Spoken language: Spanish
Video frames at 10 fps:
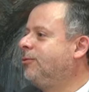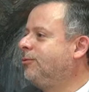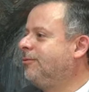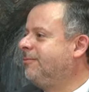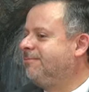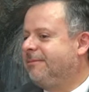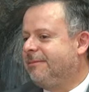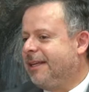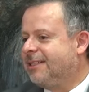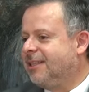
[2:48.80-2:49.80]
un
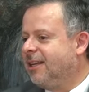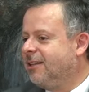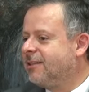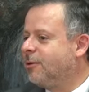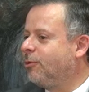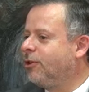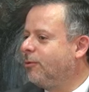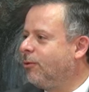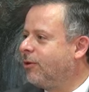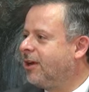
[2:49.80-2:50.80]
excelente sabor de
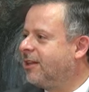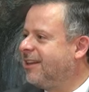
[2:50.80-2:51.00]
boca,